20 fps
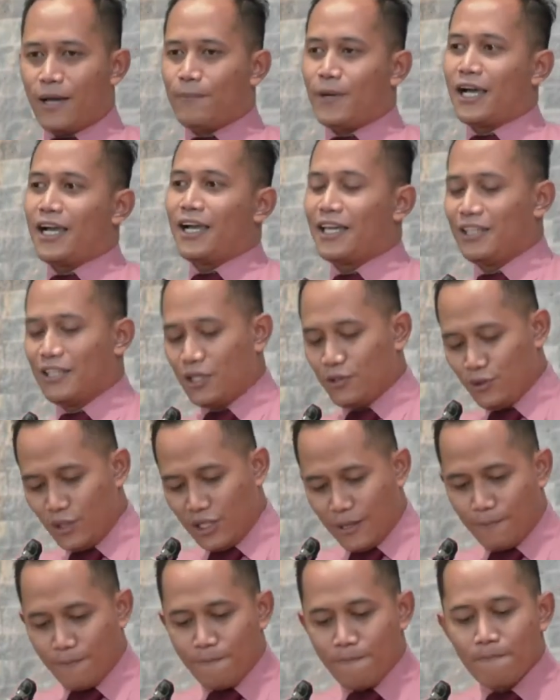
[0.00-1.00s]
apakah kita juga
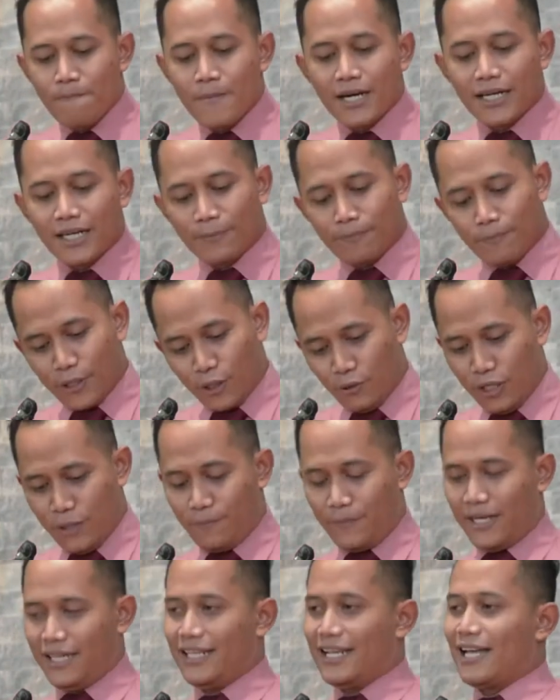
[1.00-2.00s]
memperoleh
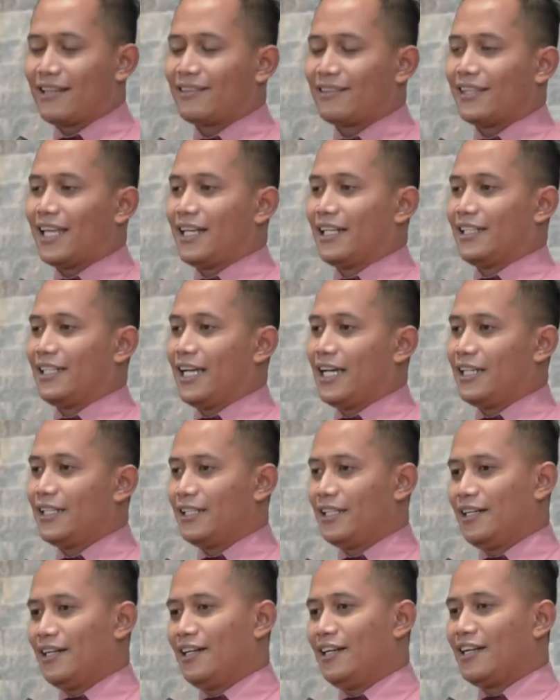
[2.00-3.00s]
peringatan ya
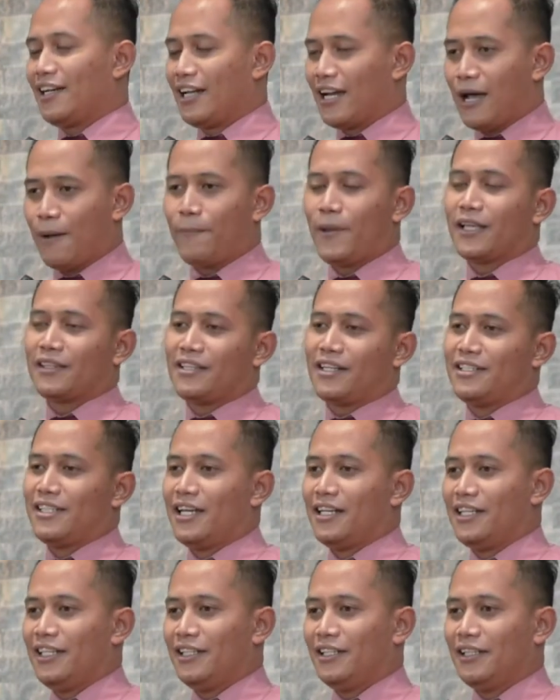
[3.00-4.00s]
dengan apa yang
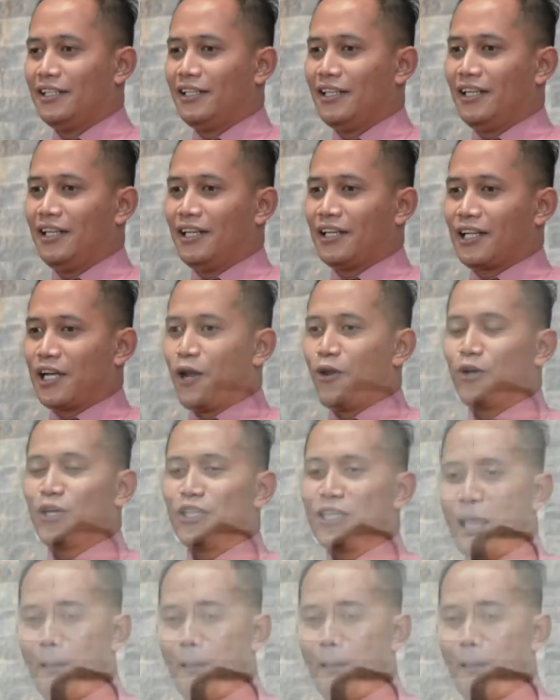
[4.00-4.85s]
terjadi? Kalau kita